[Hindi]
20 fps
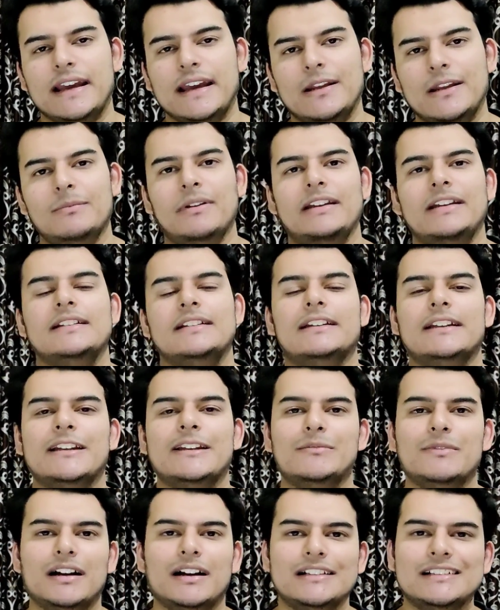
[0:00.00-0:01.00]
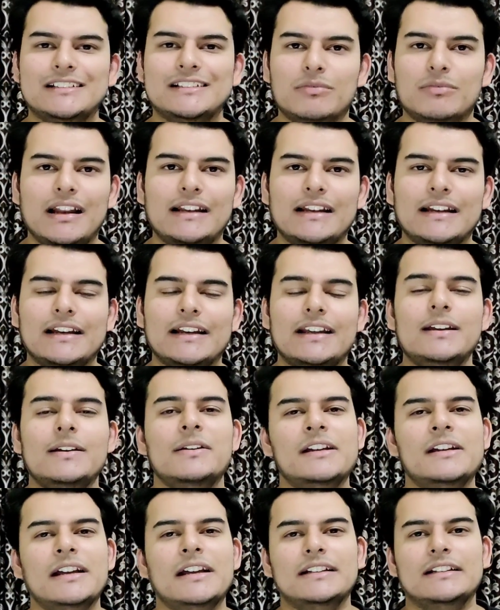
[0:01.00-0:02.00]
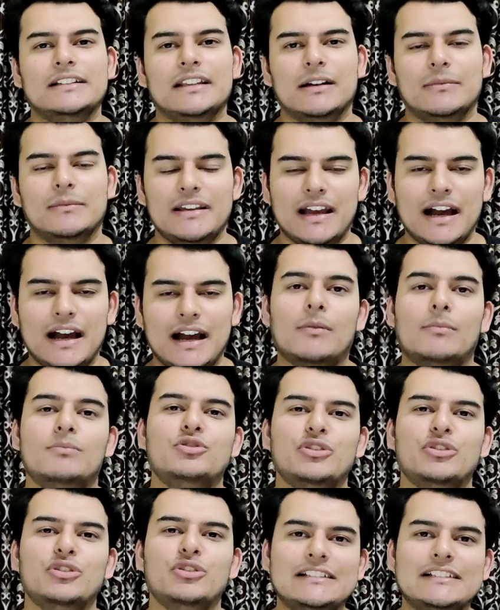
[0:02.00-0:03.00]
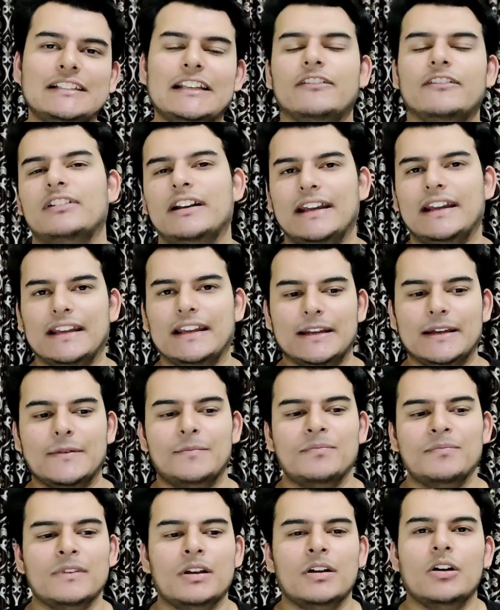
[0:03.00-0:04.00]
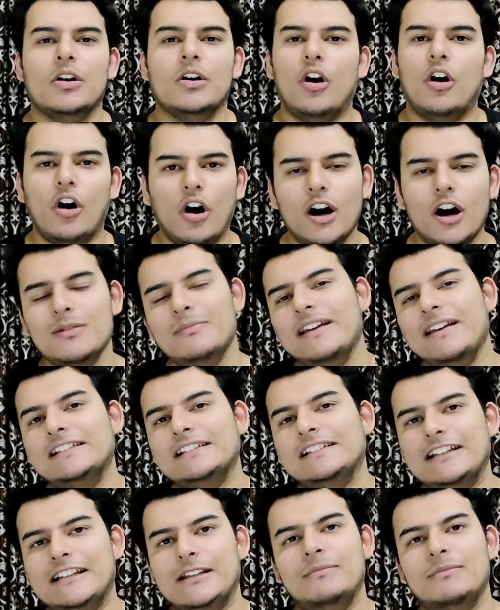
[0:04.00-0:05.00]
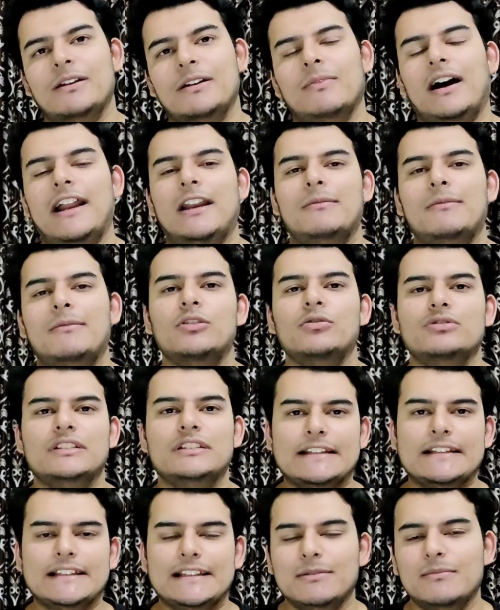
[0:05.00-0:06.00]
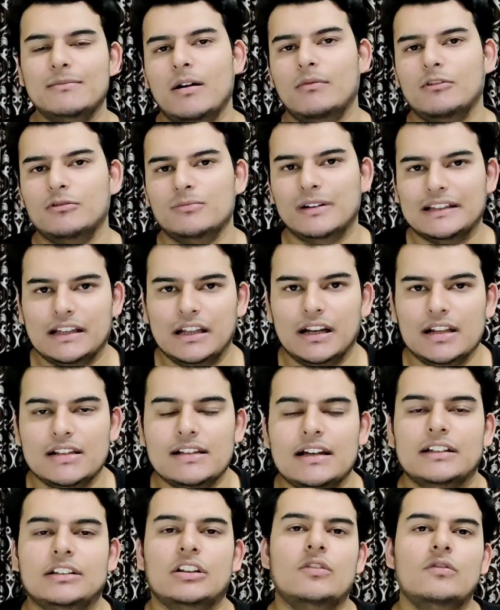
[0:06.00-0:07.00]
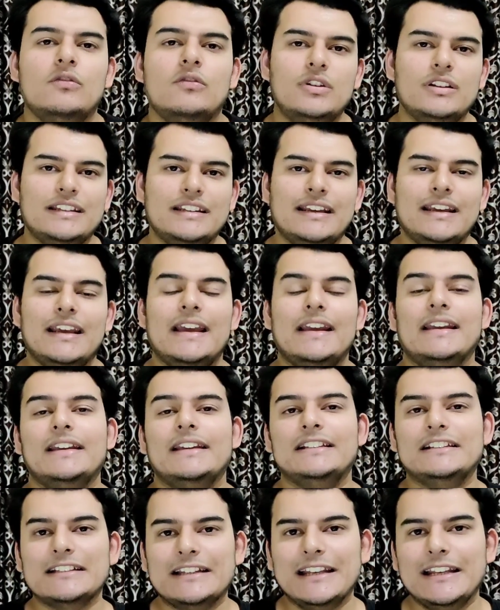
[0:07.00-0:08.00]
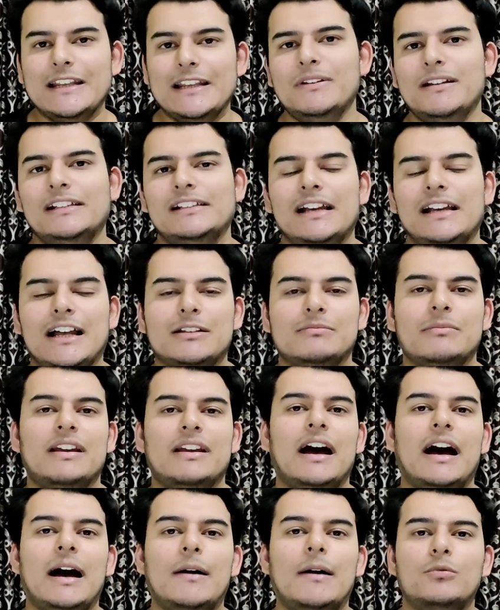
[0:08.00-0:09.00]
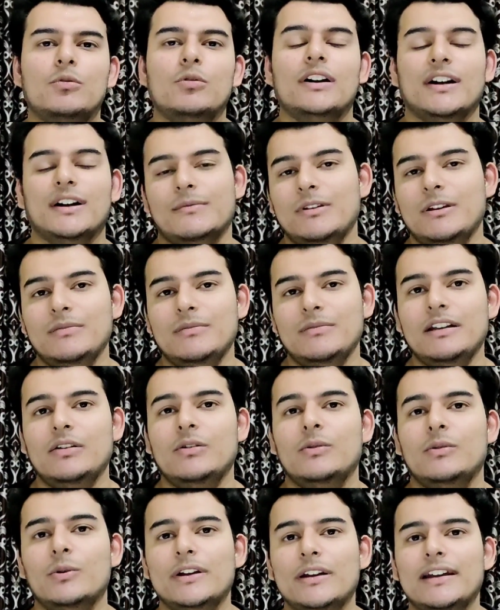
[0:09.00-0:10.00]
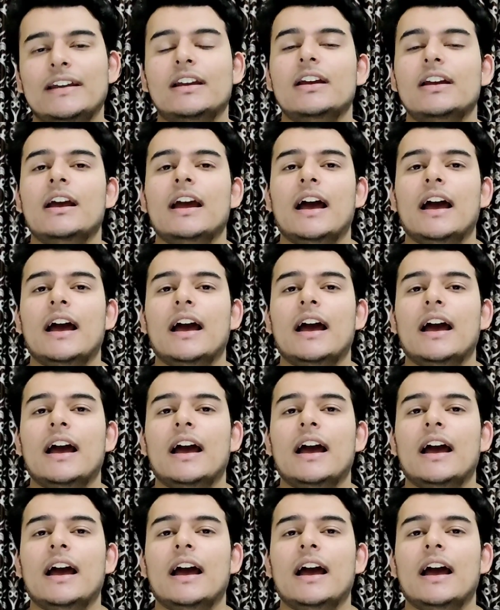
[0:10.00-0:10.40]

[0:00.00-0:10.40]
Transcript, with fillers: चेहरे पर ही इस क्रीम का इस्तेमाल करें तभी आप जो है सेफ़ रहेंगे और मैं इस क्रीम के बारे में कुछ चीज़ें मैं आपको बताना चाहता हूँ वो ये है कि इस क्रीम के साथ में आपको कभी भी कोई